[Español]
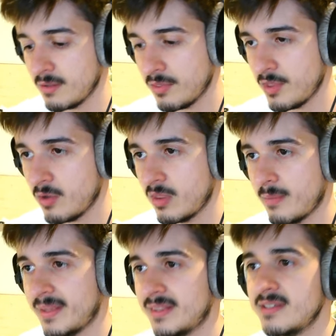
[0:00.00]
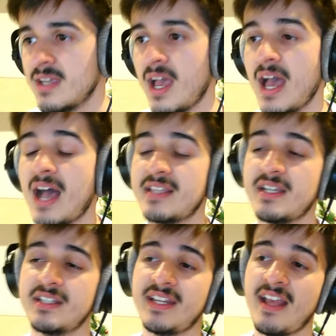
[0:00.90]
5 diamantes. Así
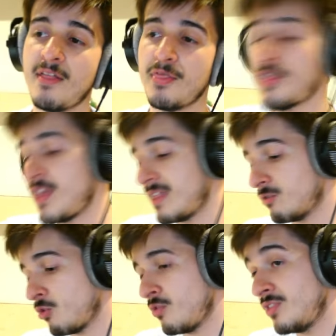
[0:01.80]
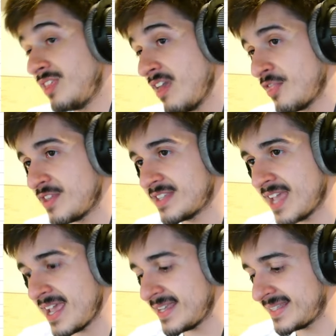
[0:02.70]
que serían
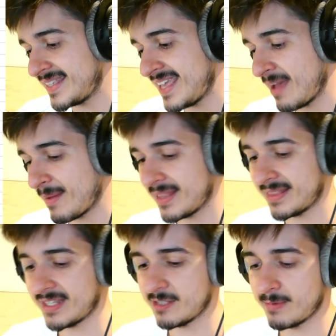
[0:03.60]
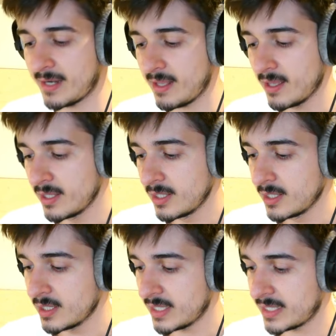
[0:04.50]
116 diamantes, ¿vale?
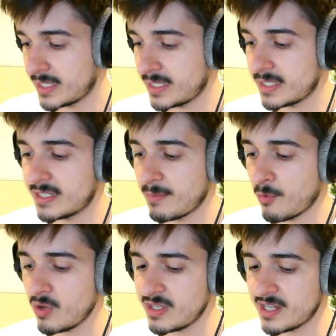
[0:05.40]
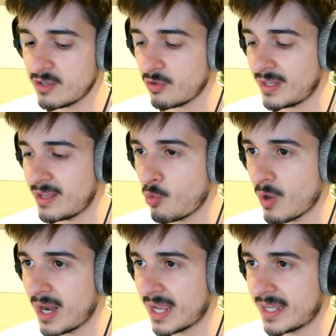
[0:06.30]
Eh, si pongo el signo del
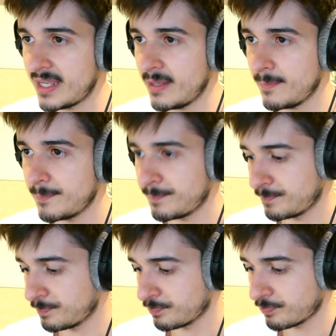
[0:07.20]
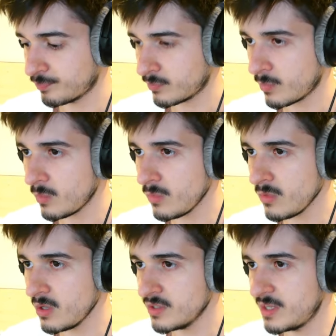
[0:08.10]
igual aquí...
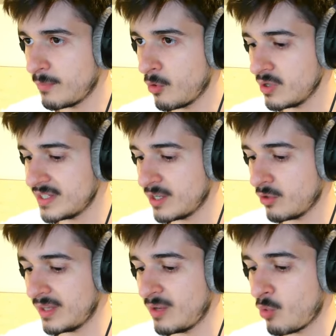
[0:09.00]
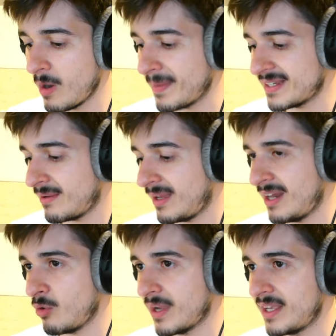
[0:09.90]
Si pongo el signo del igual pasaba
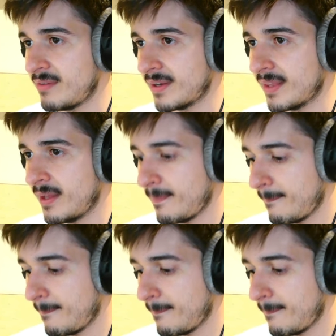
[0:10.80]
algo aquí, ¿verdad?